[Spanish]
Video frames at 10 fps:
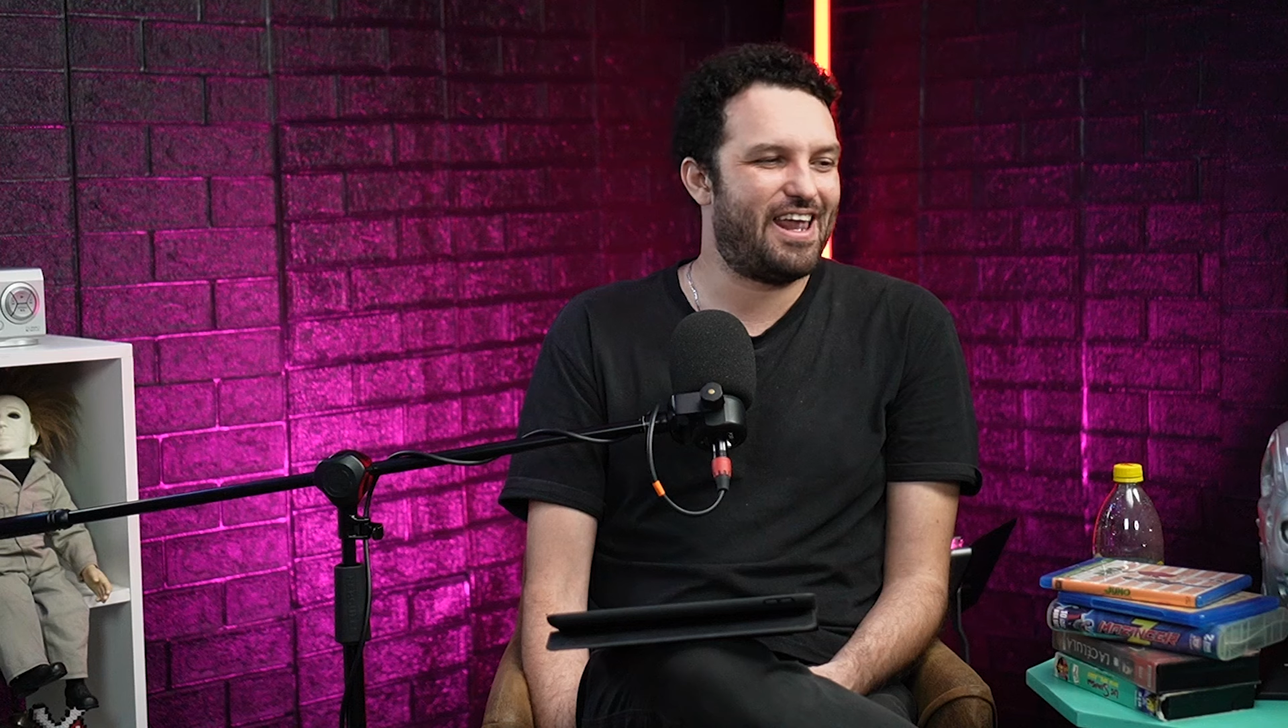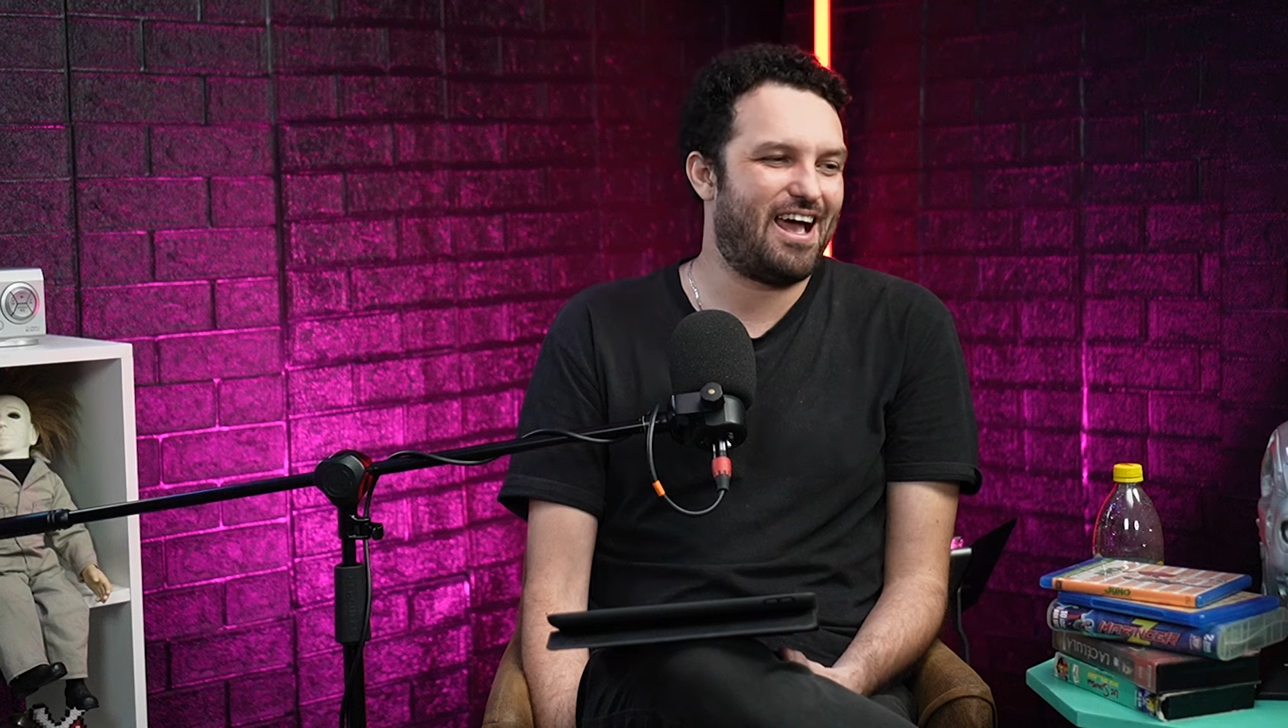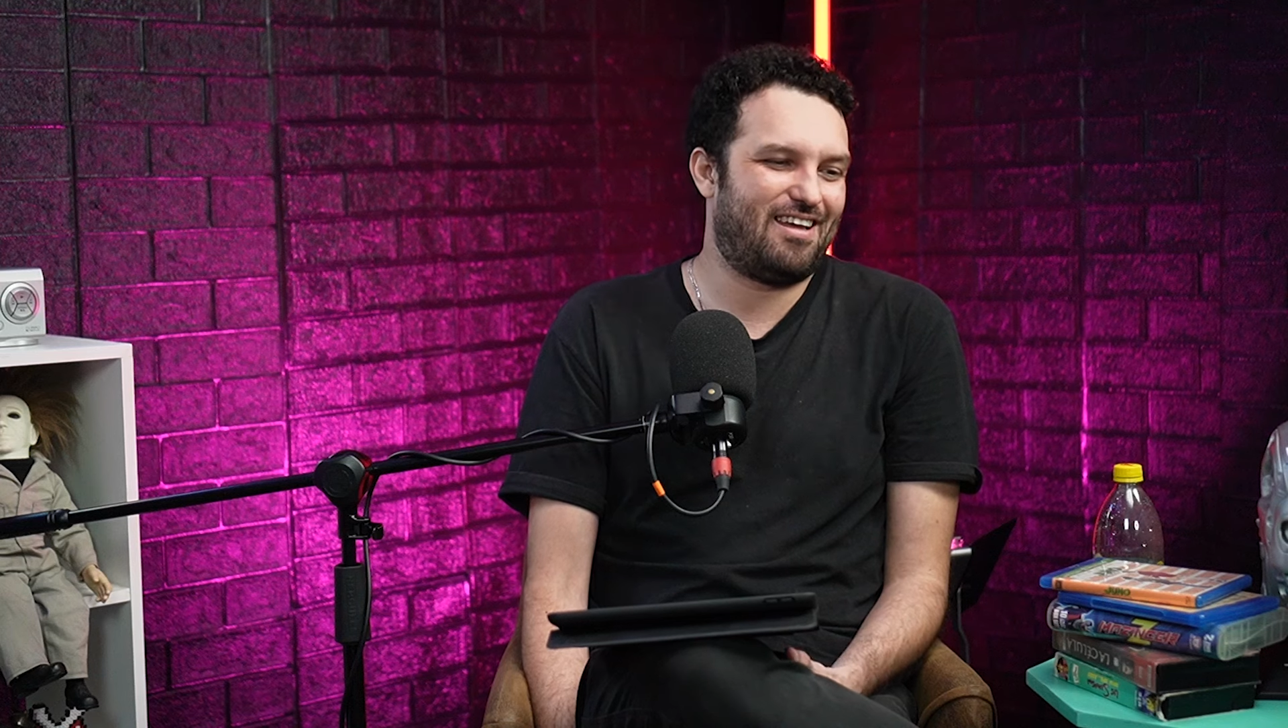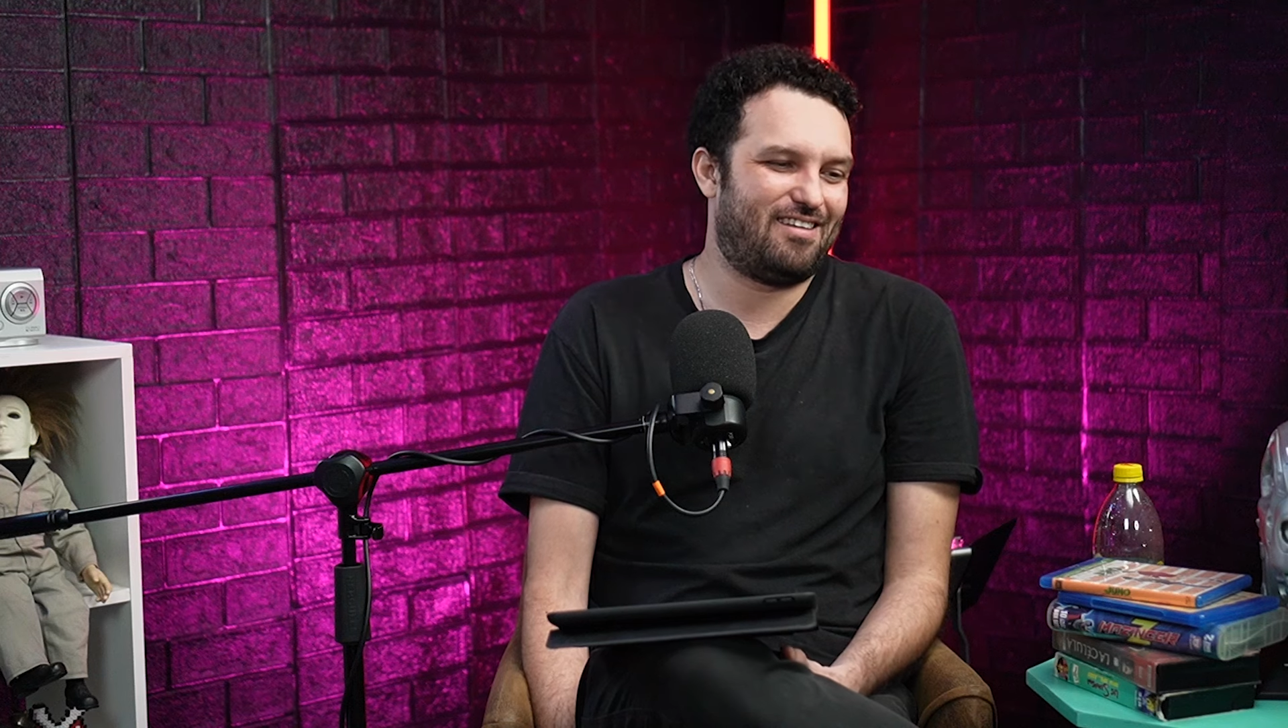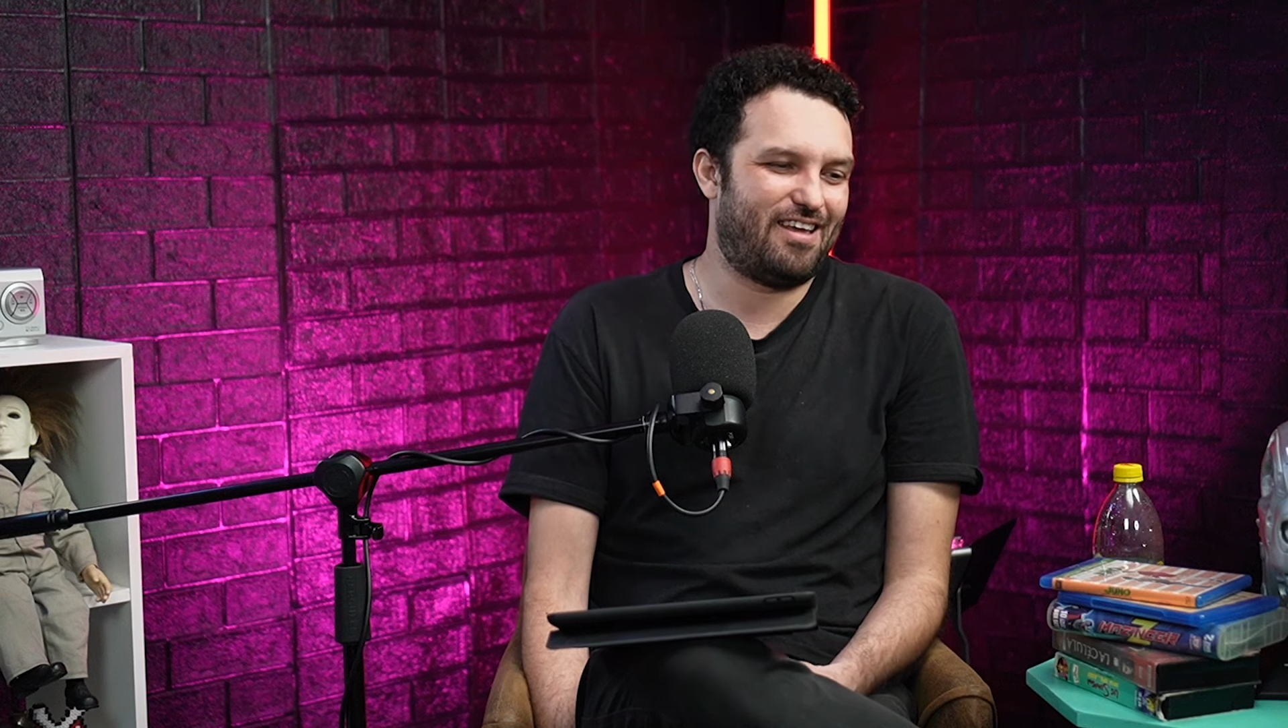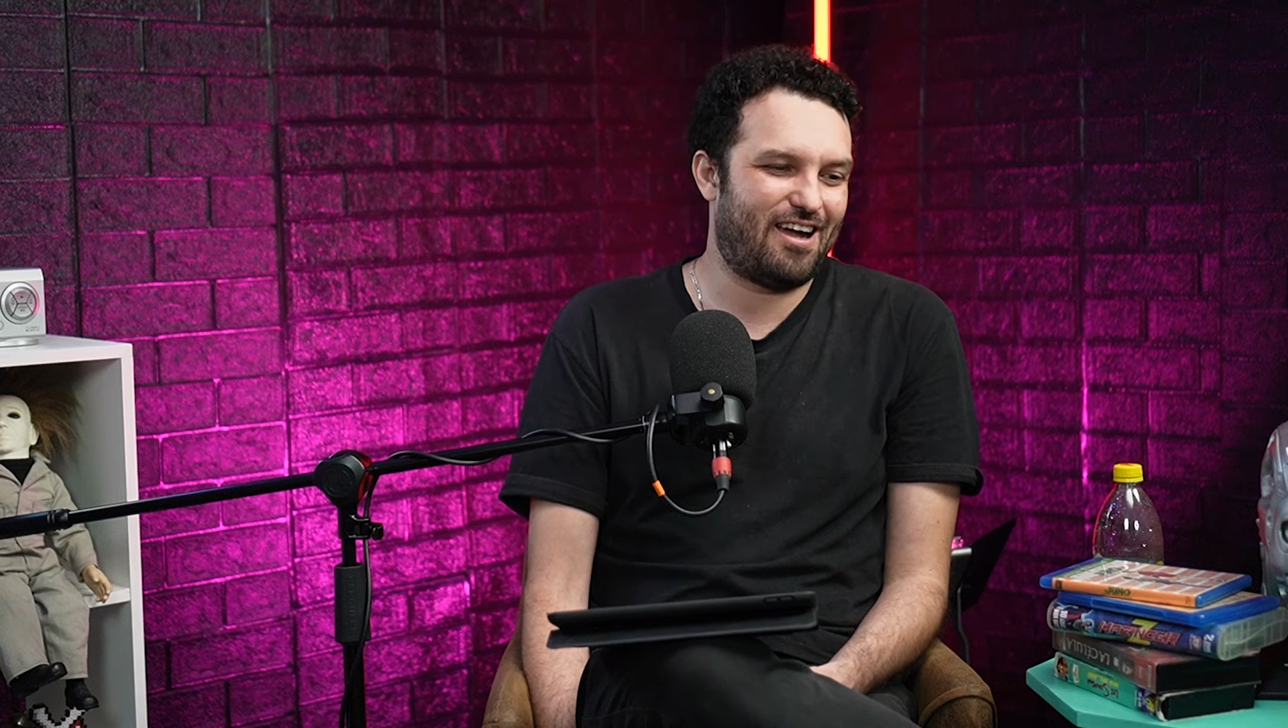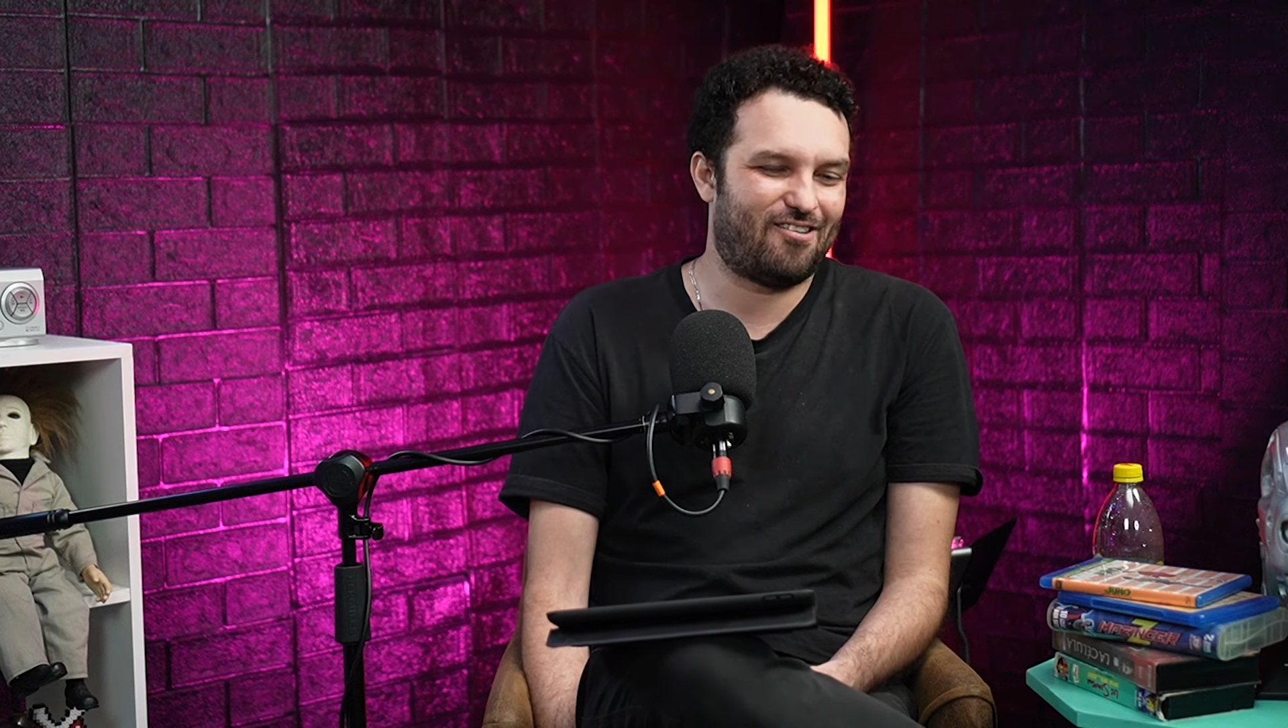ya The